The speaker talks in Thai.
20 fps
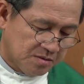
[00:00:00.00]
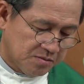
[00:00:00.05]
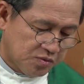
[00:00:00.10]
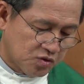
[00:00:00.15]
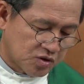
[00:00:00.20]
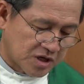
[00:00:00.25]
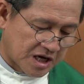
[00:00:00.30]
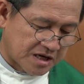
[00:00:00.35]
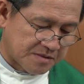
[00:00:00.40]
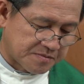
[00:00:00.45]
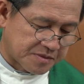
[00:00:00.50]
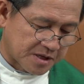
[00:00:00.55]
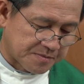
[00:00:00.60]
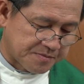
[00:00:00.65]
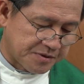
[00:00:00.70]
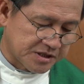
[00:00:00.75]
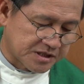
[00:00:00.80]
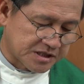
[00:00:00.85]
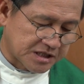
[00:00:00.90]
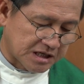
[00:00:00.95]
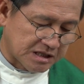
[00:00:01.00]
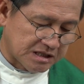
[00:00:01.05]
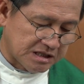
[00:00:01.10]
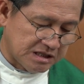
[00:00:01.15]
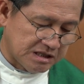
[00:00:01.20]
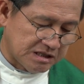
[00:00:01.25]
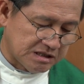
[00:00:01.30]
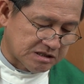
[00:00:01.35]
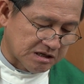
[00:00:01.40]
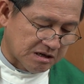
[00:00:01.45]
ผู้ใดประพฤติเช่น
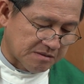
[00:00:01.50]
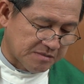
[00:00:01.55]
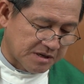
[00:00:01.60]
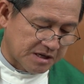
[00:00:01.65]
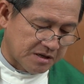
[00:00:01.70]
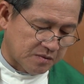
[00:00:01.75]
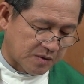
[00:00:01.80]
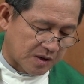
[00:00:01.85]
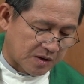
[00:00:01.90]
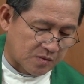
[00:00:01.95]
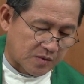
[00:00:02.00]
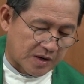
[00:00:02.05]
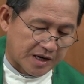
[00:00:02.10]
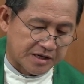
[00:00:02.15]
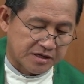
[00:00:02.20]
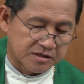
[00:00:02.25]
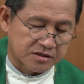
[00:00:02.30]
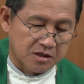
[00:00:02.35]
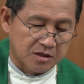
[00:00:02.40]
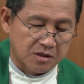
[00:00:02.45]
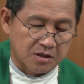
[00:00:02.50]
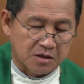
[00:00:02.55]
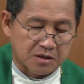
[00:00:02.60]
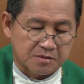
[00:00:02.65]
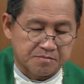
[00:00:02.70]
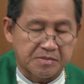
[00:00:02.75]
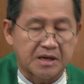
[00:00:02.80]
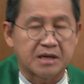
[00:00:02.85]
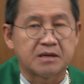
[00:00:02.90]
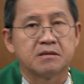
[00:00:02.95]
นี้จะไม่หวั่นไหวตลอด
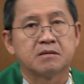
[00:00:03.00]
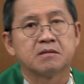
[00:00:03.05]
ไป